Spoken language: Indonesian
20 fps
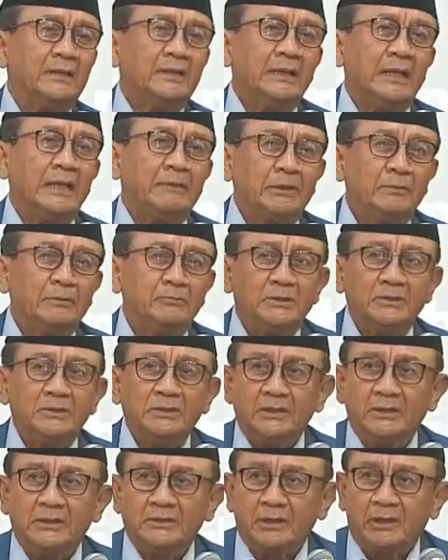dapat
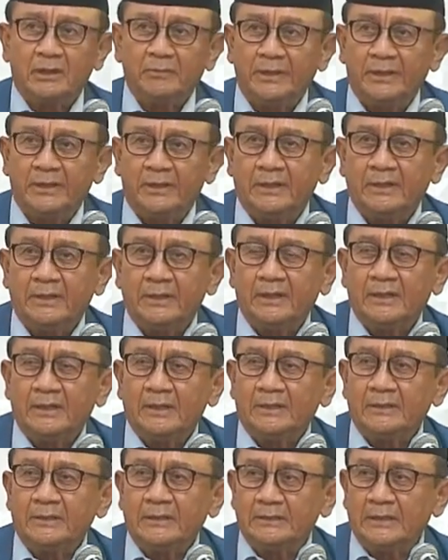menjadi cermin
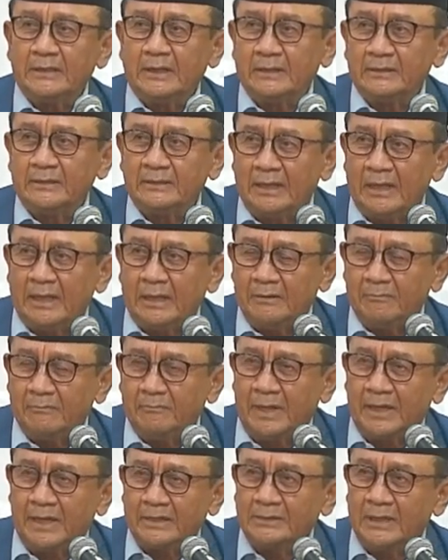di tengah-tengah
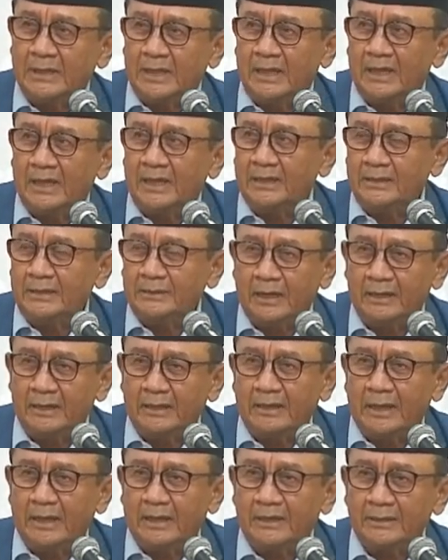bangsa dan
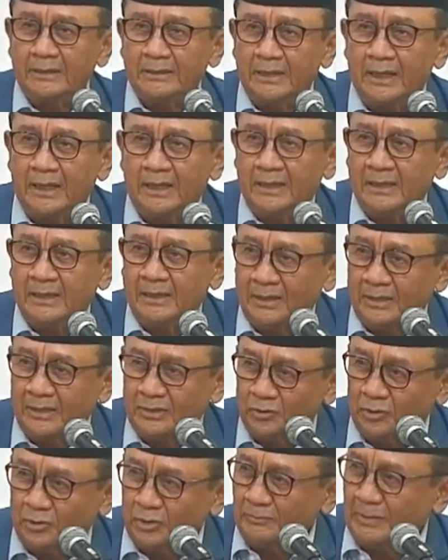negara kita.
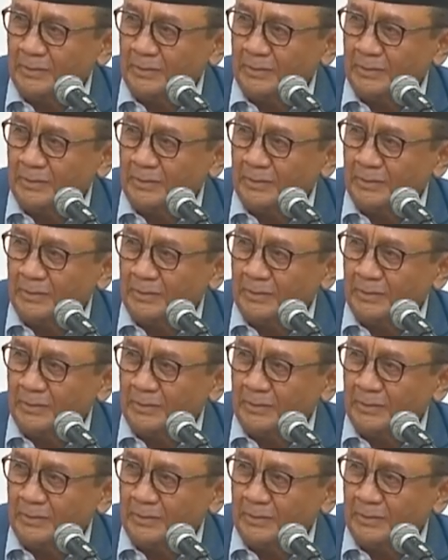So di